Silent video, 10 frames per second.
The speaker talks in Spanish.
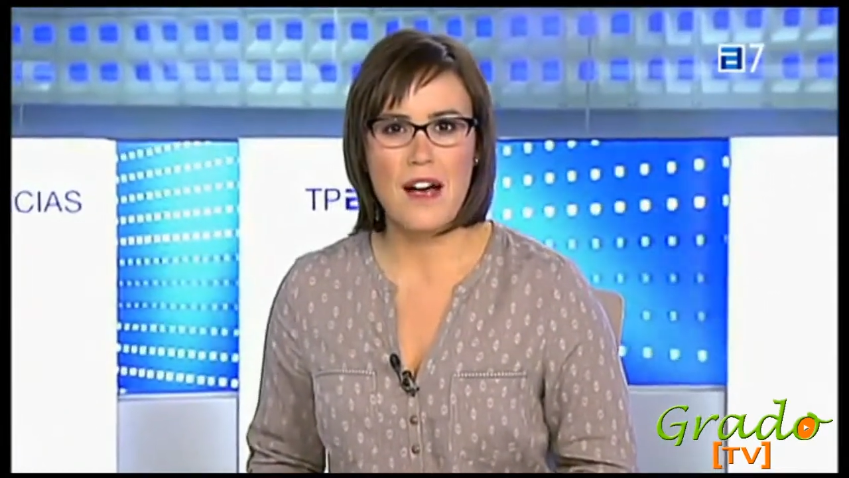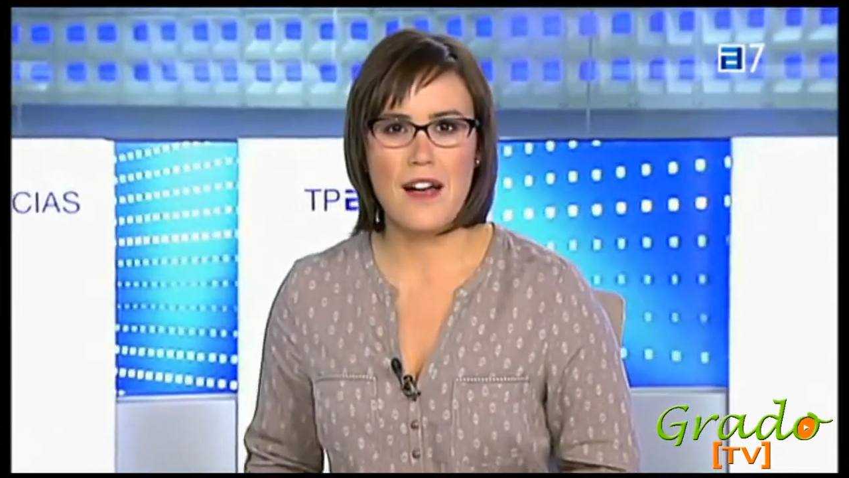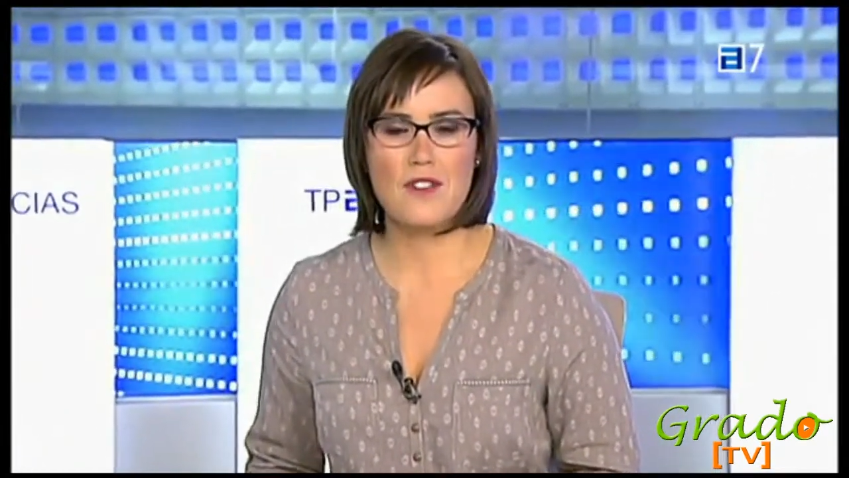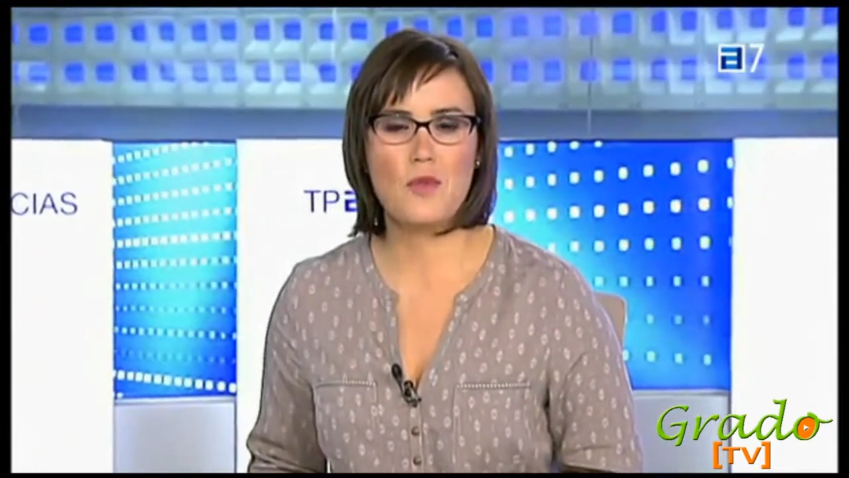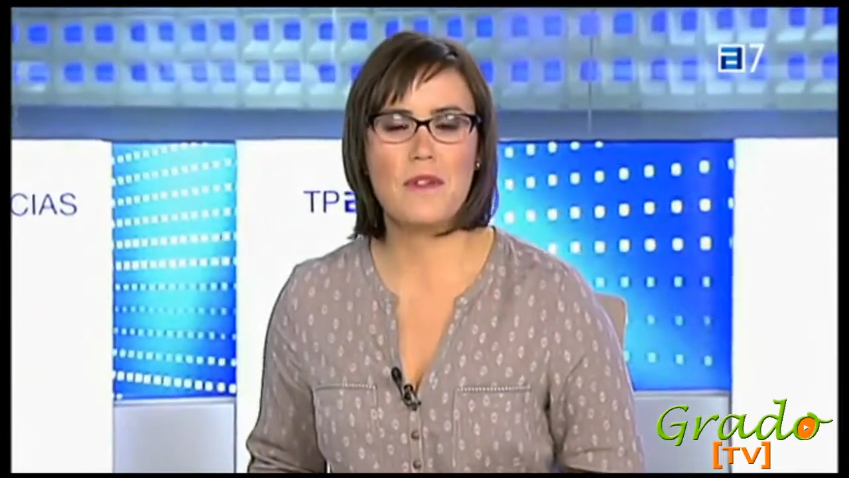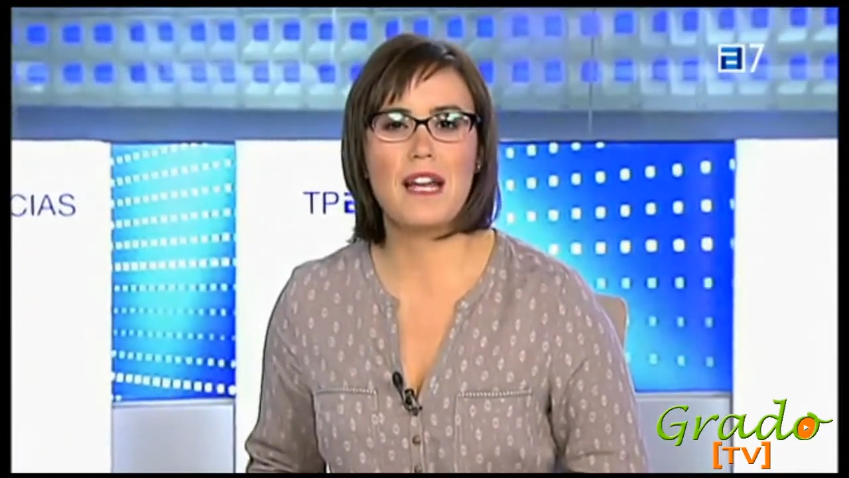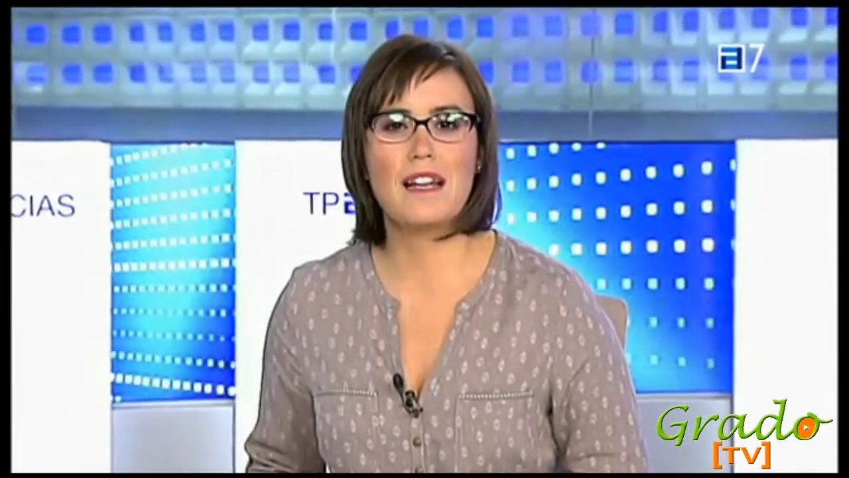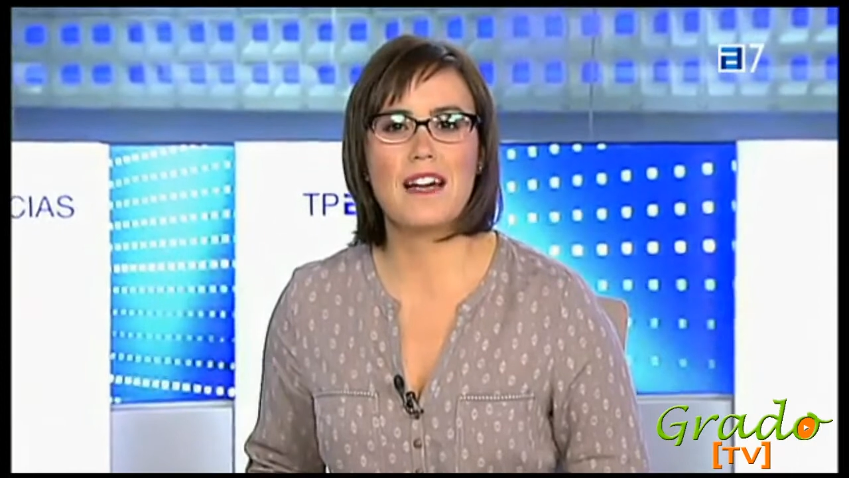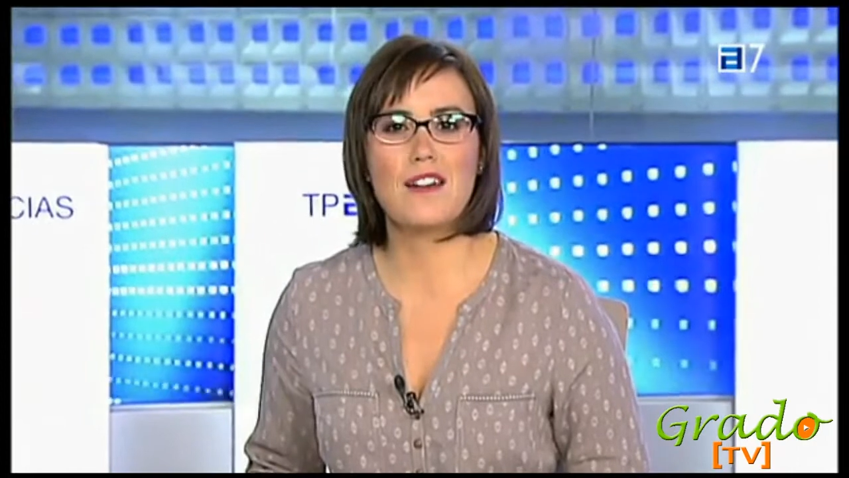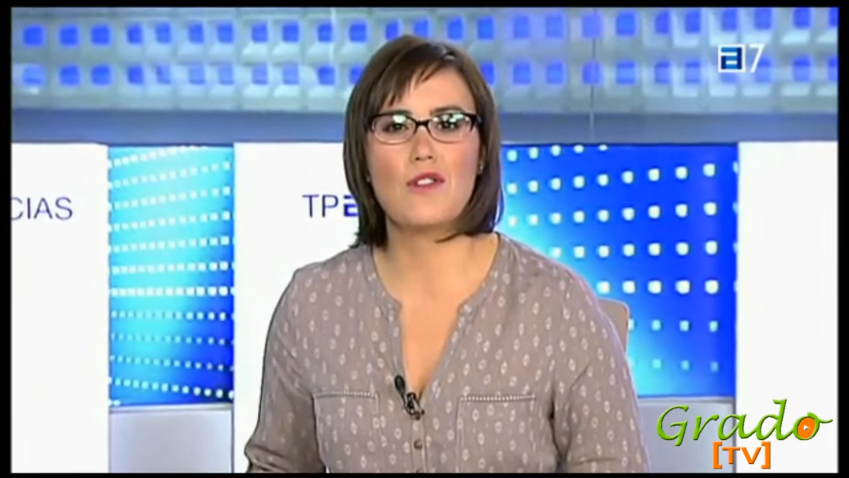asumirá
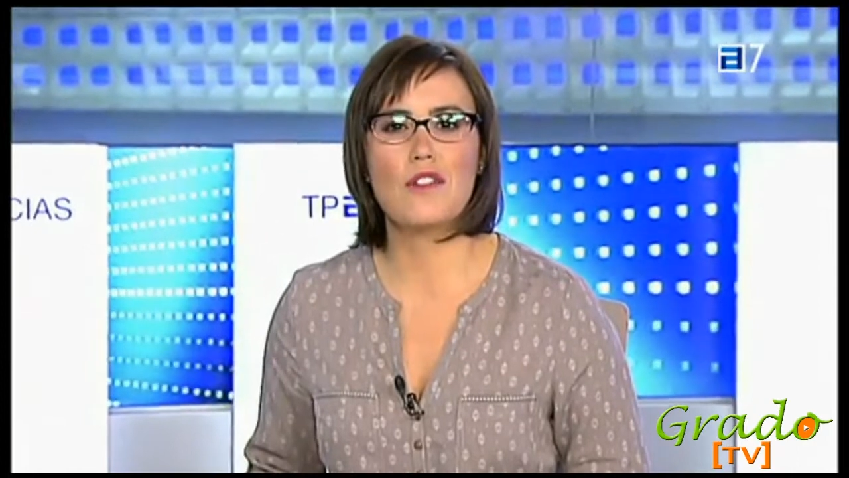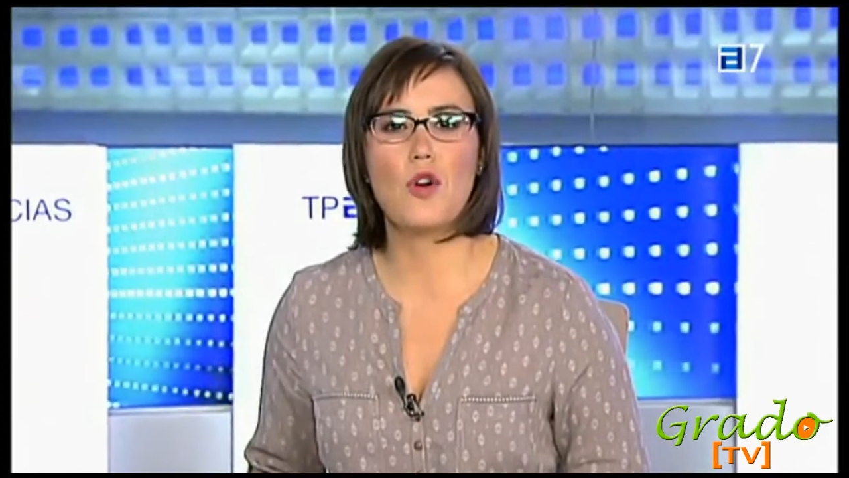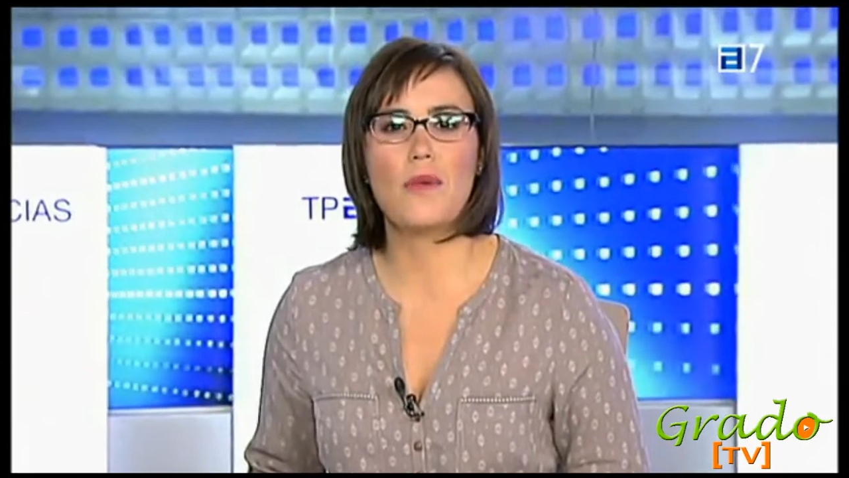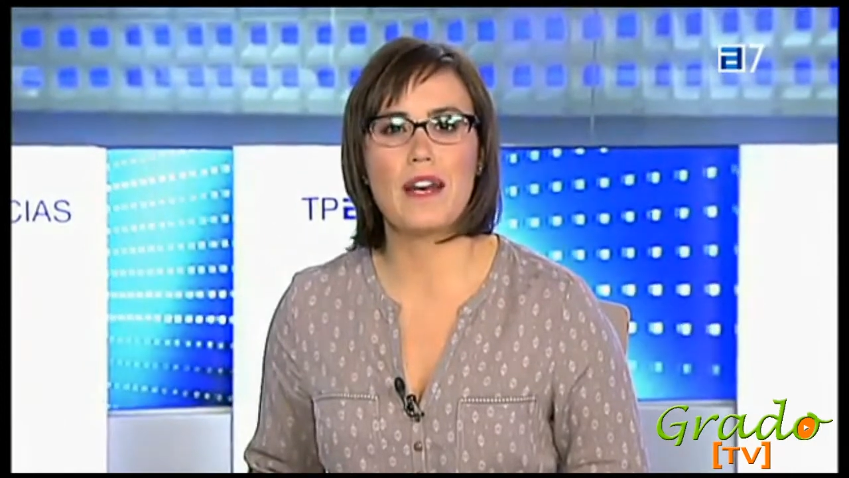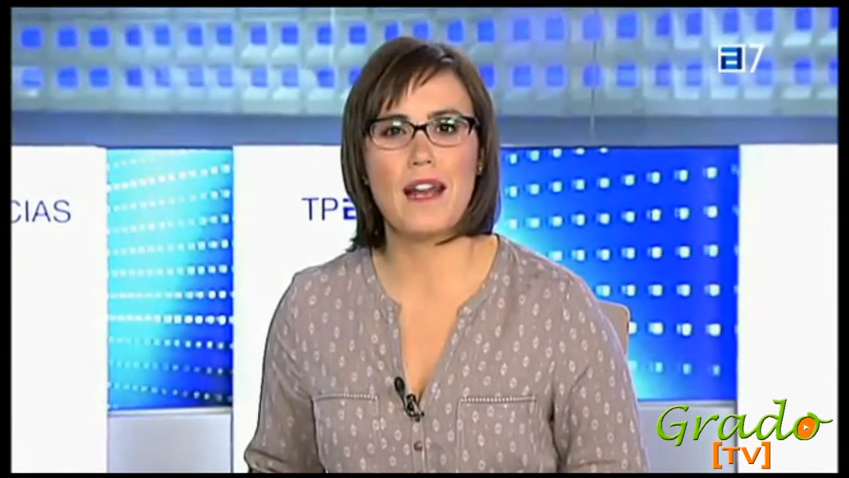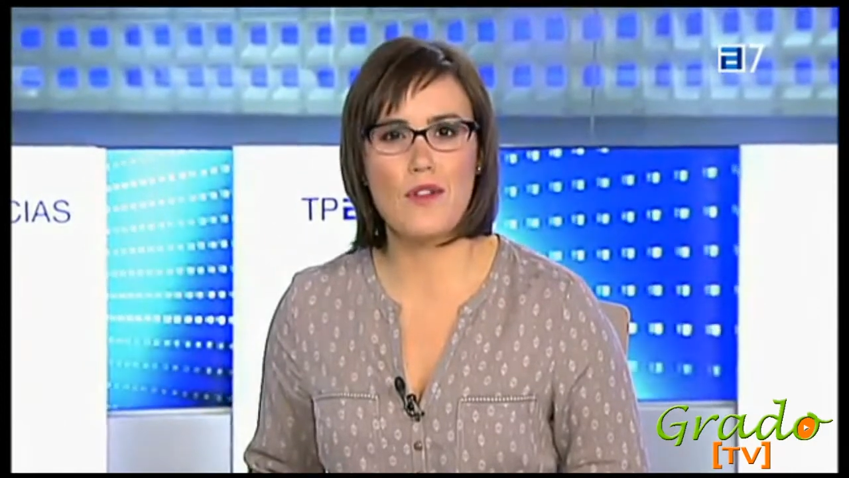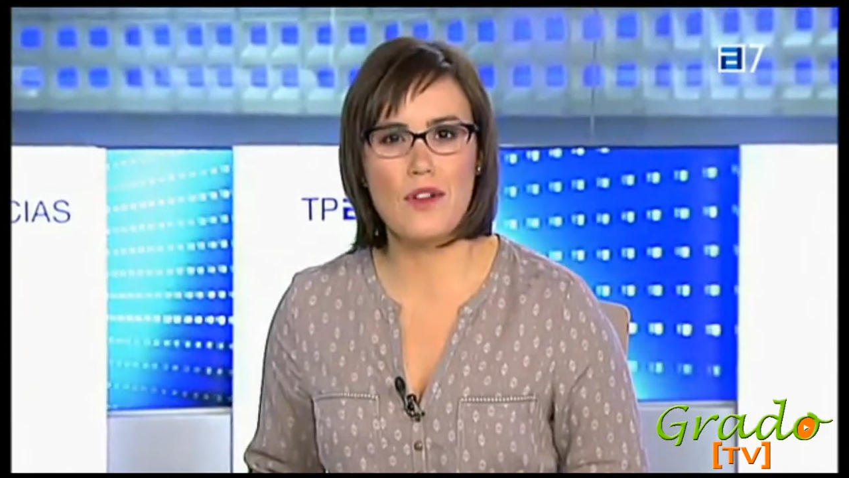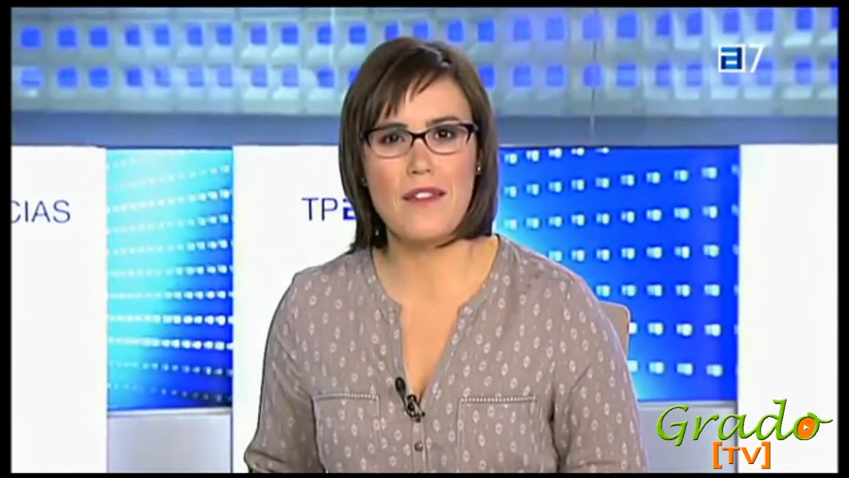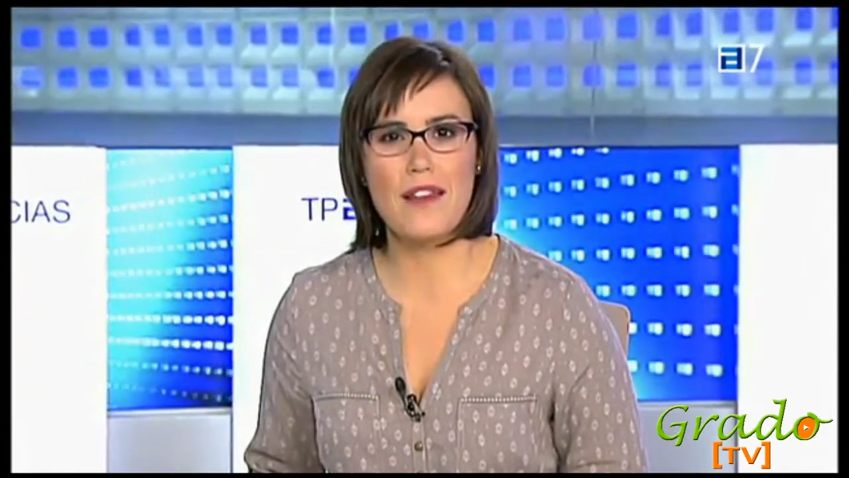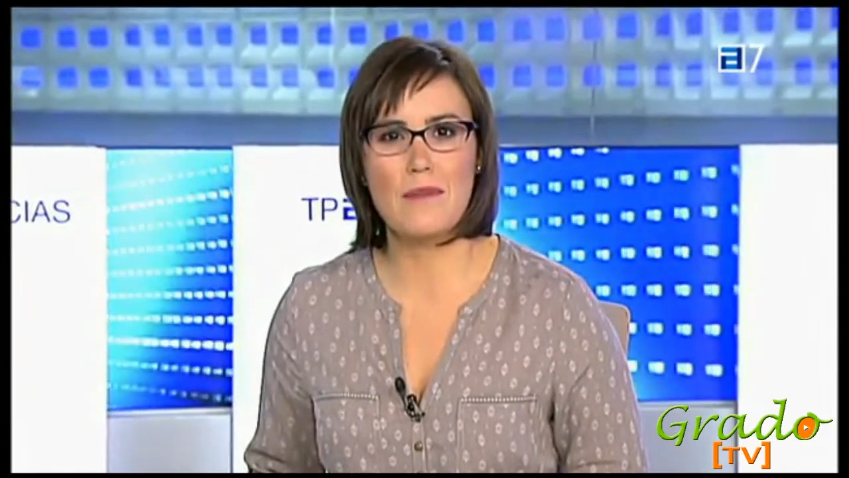el cargo de gobernadora de